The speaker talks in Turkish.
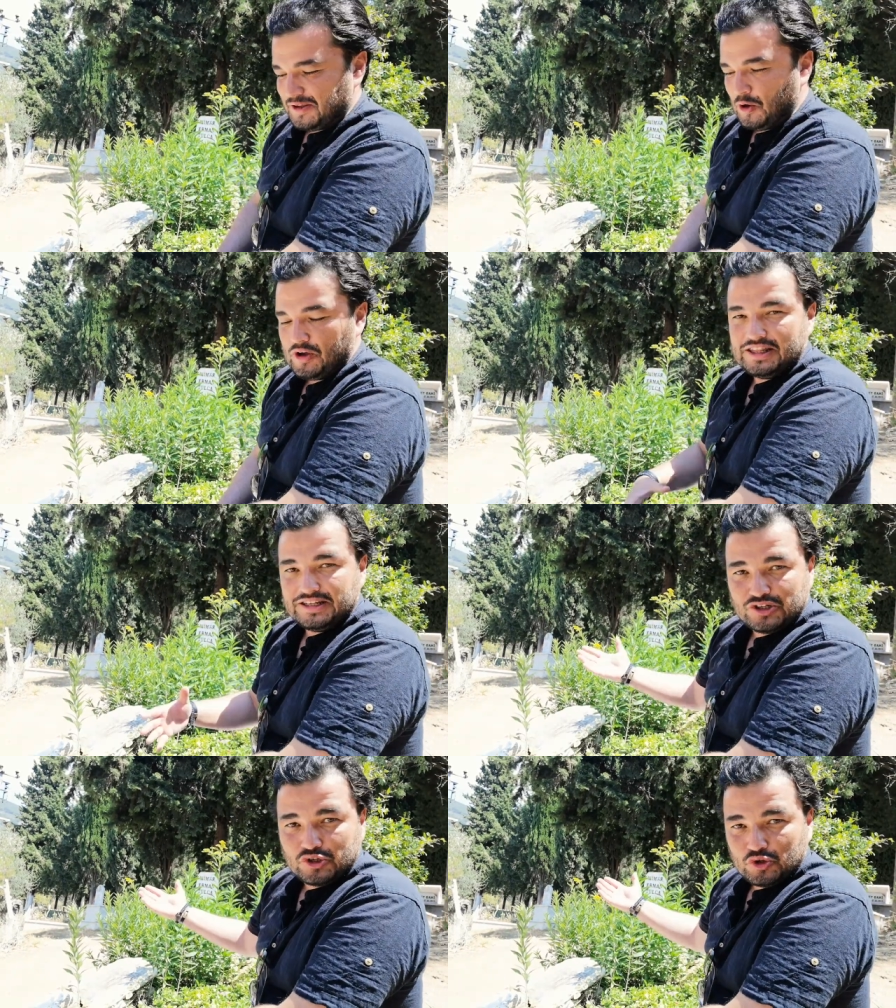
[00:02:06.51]

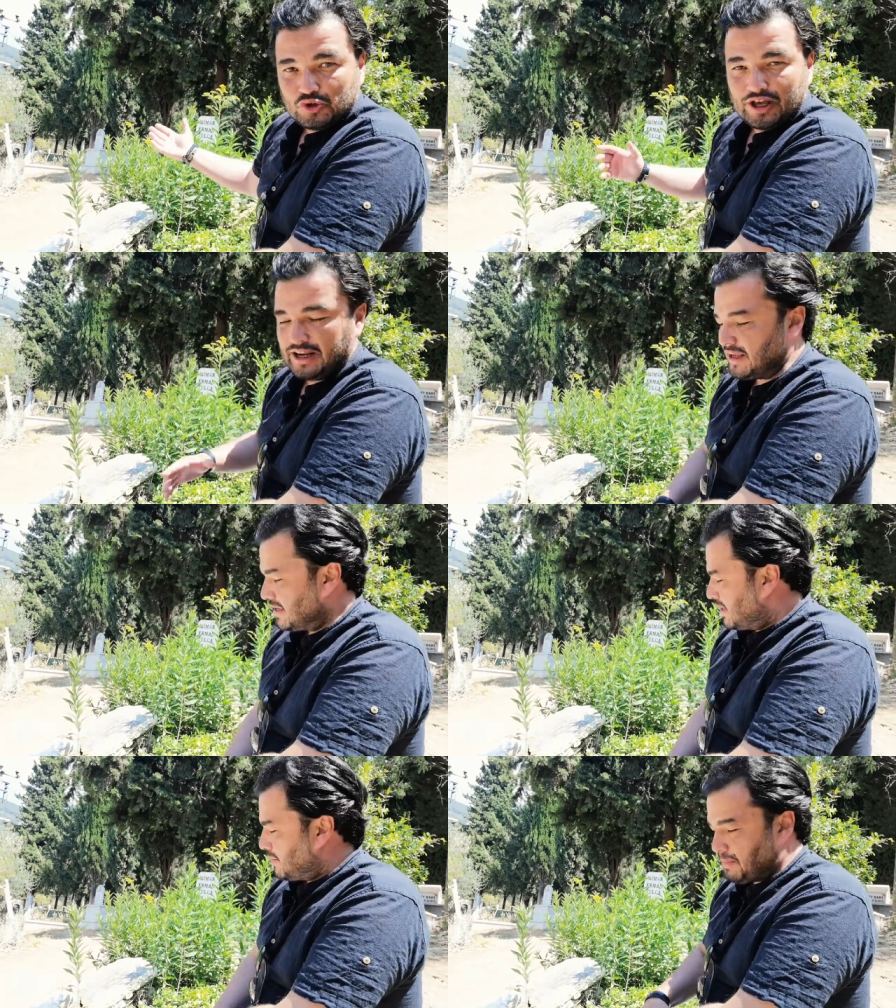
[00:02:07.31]
Öğreneceğiz çünkü yani.
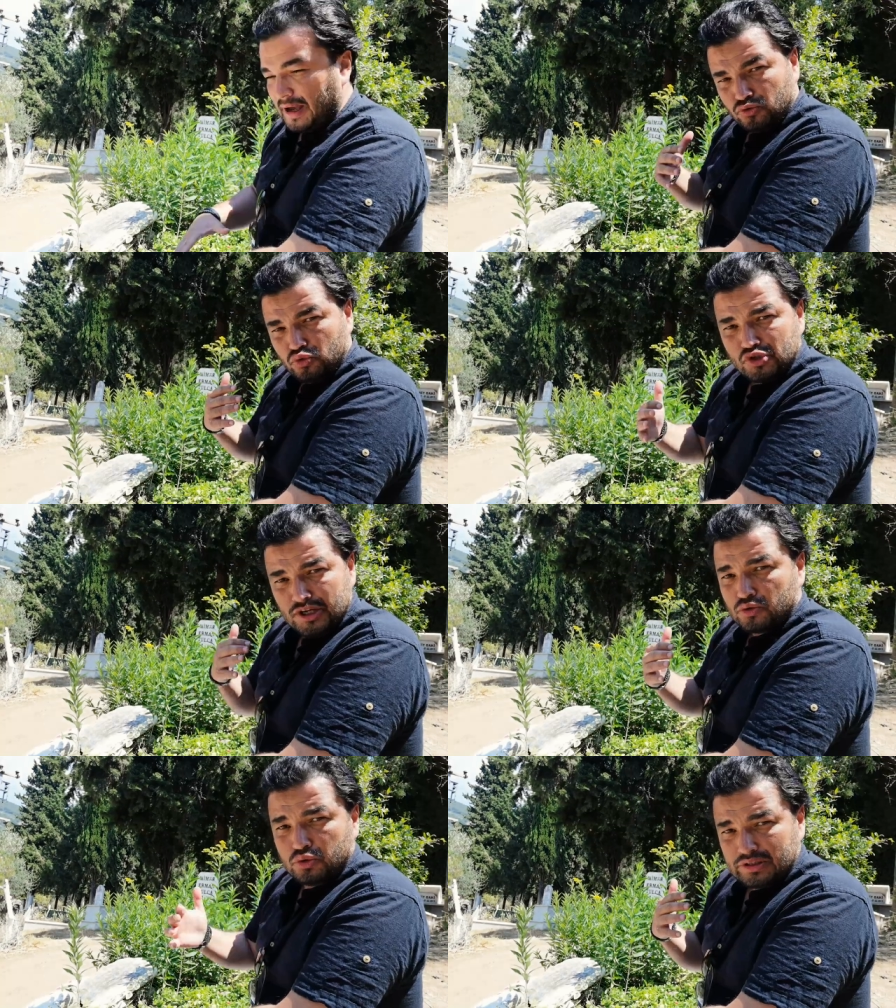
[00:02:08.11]
Ben
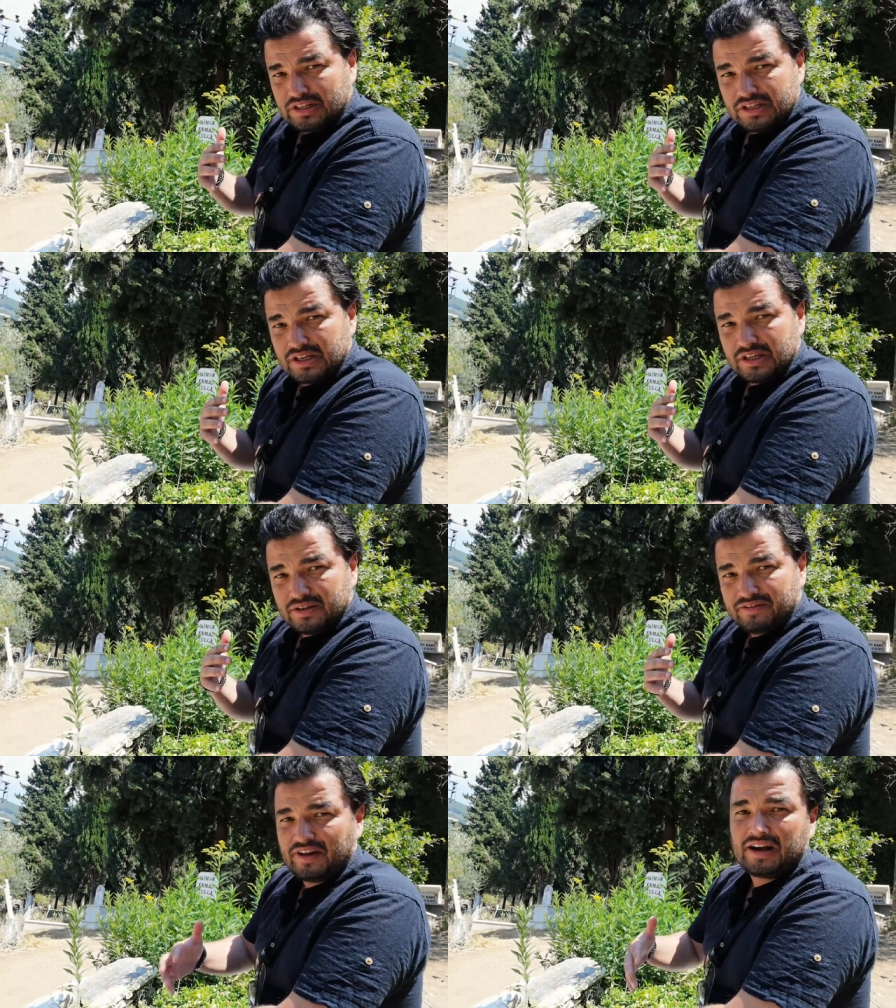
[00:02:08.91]
Tuncel Kurtiz'i
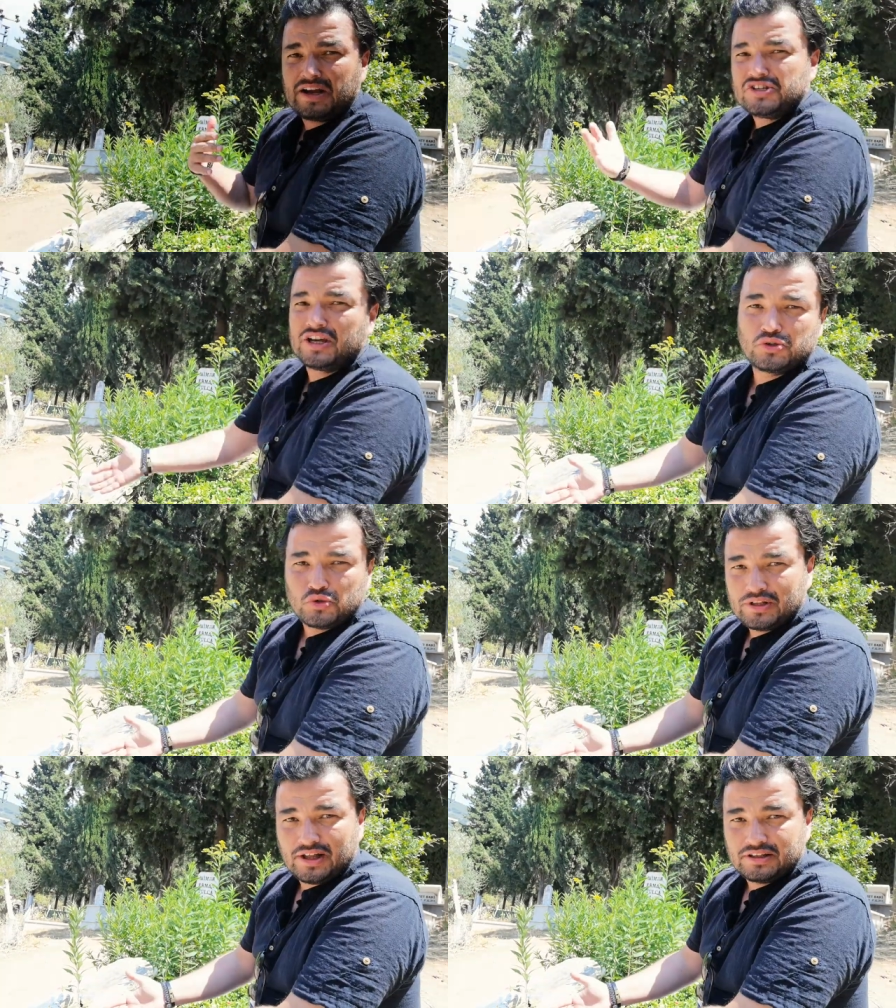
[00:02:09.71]
Ferhan
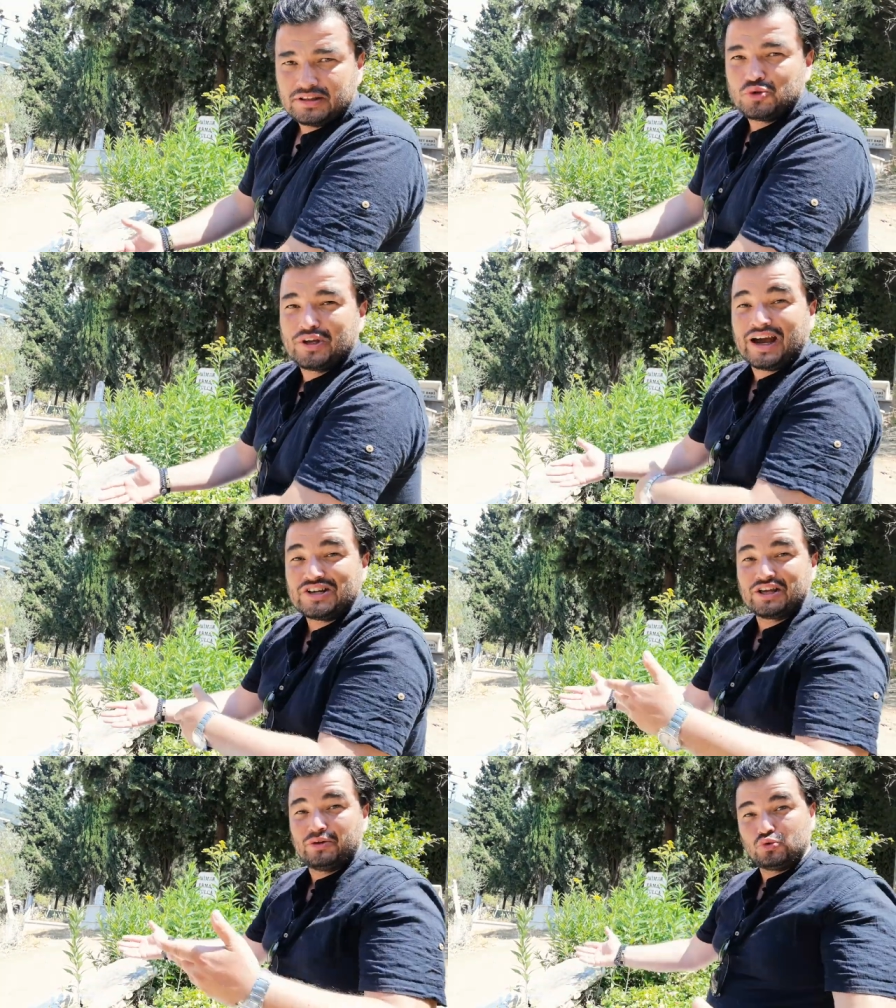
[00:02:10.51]
Şansoy'dan tanıdım. İşte
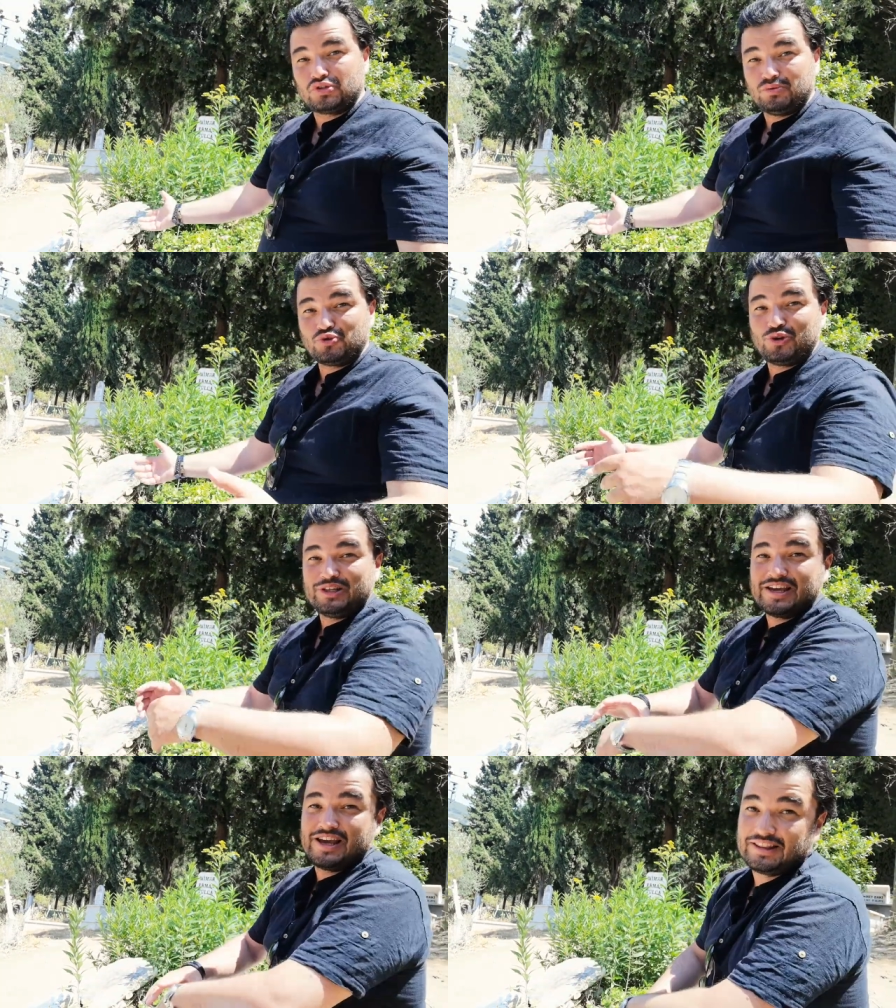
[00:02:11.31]
kaç tane ustamız
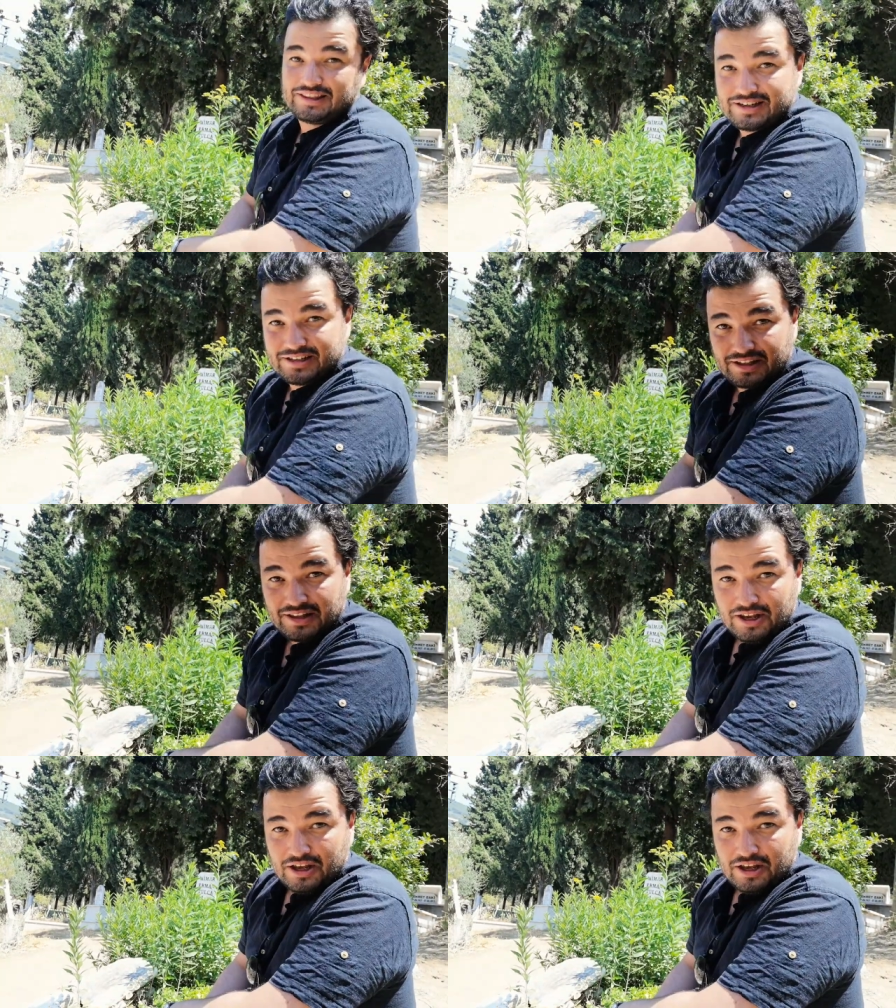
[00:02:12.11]
oldu ki hayatta zaten.